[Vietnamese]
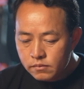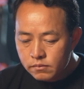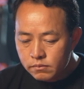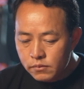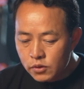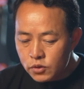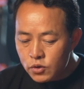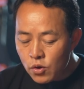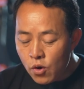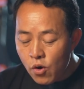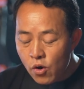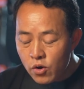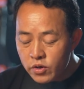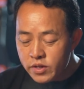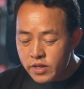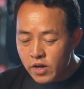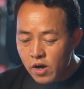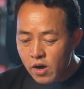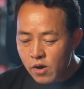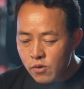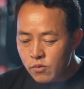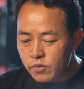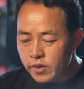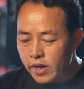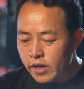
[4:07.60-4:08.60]
một số hộ thì
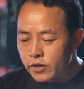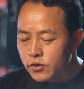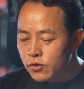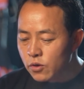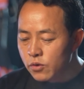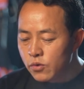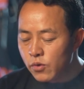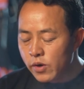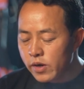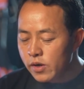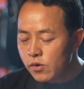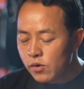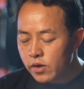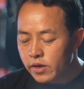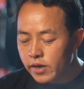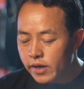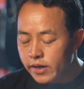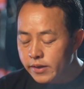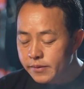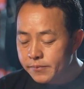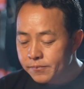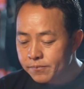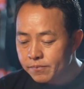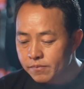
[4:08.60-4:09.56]
họ cũng đã chống đối luôn là